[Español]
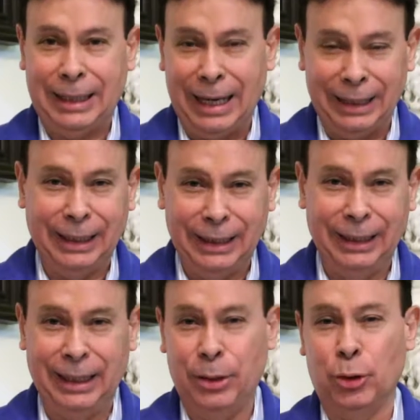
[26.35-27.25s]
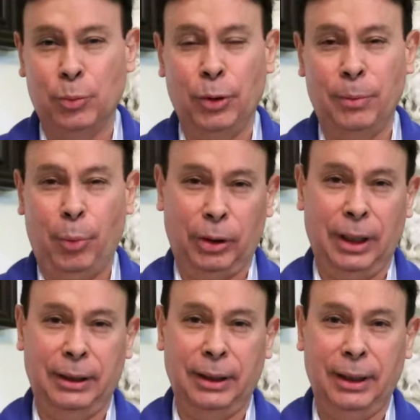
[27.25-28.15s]
carta de derechos muy
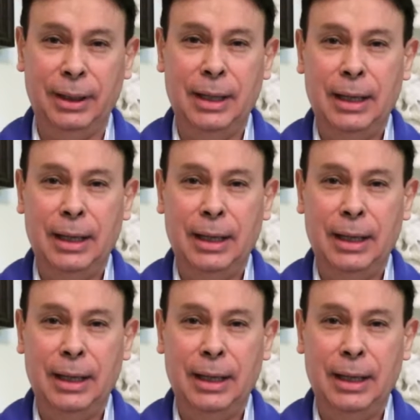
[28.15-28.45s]
importante